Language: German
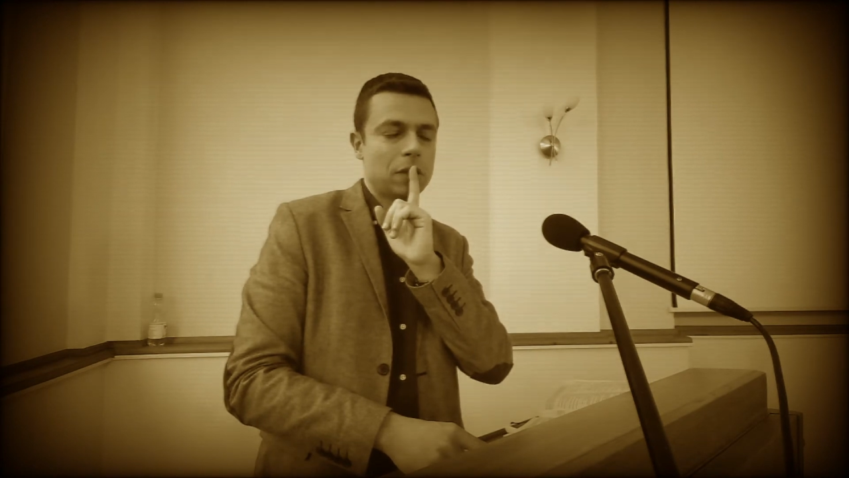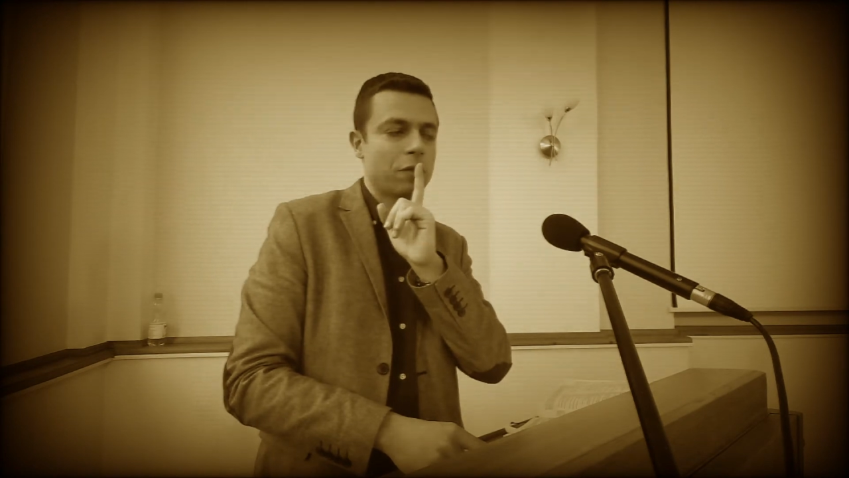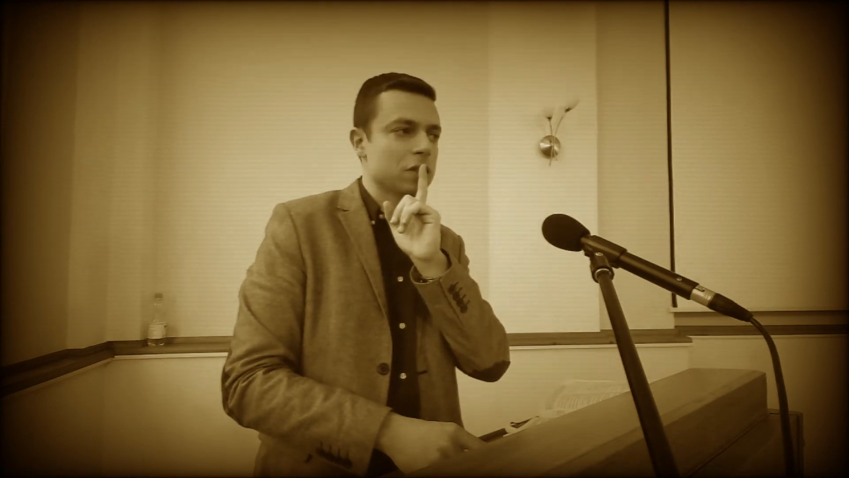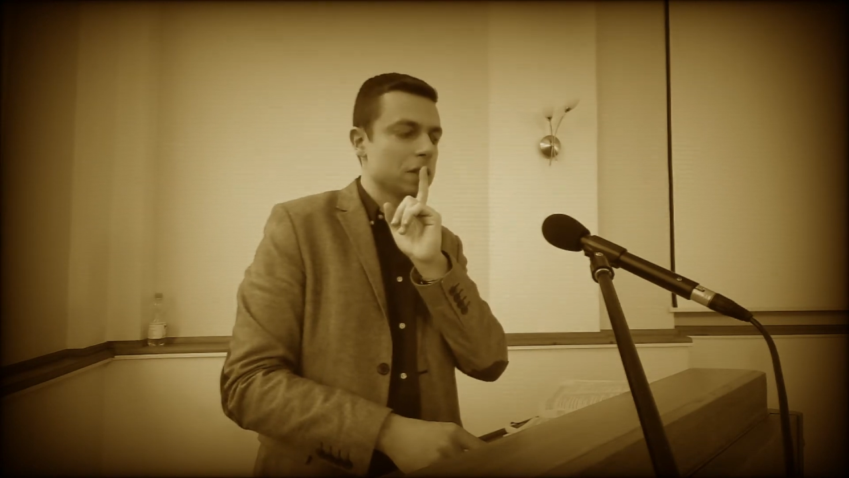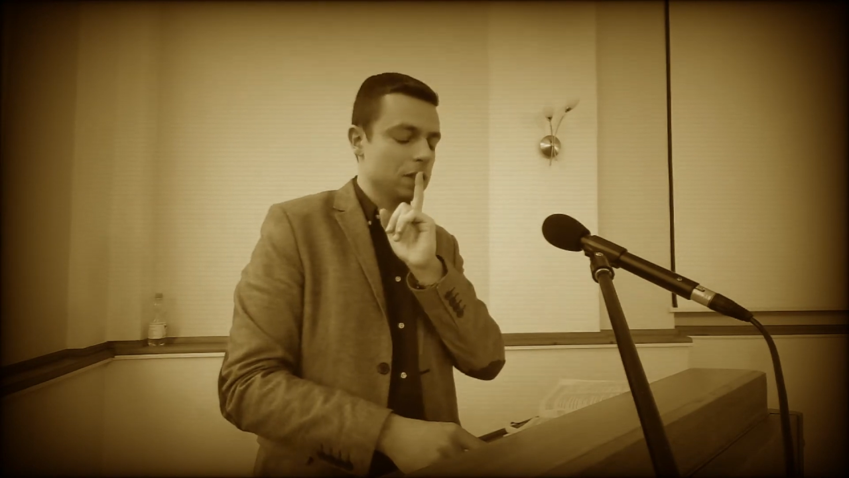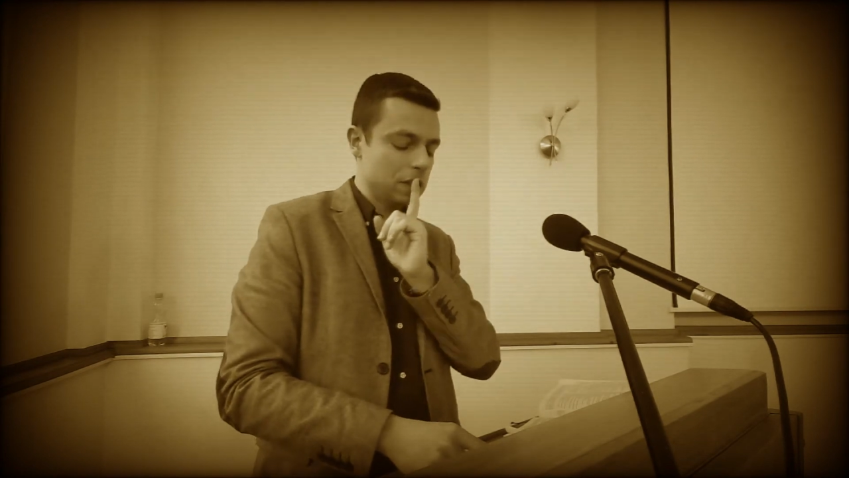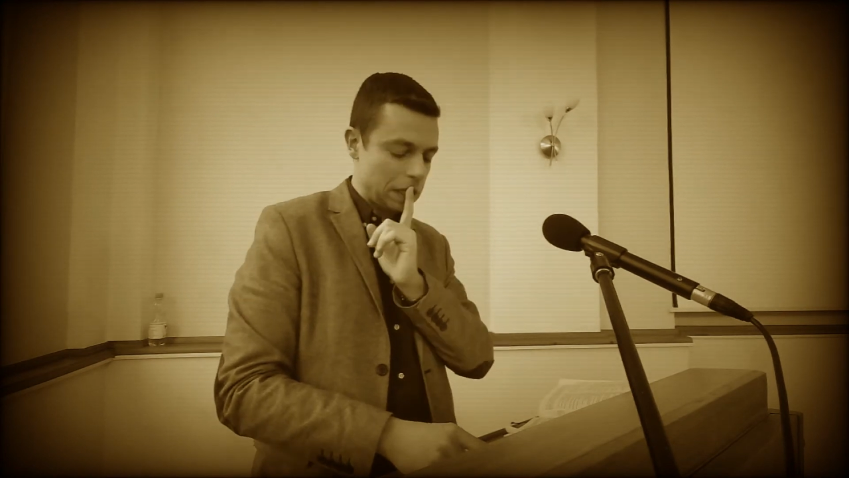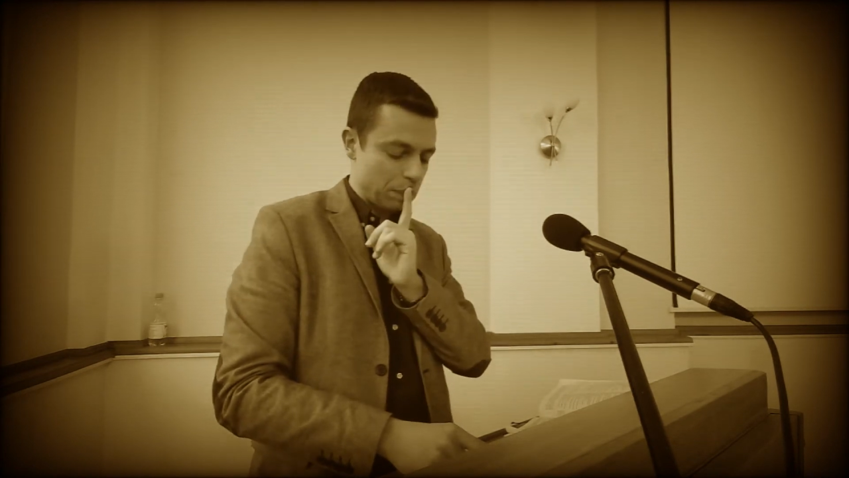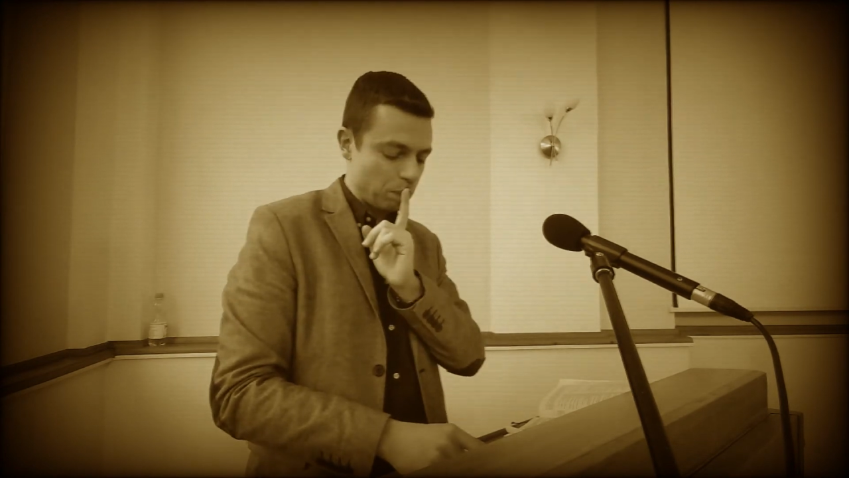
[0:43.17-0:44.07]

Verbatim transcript: Dafür sind sie gegeben.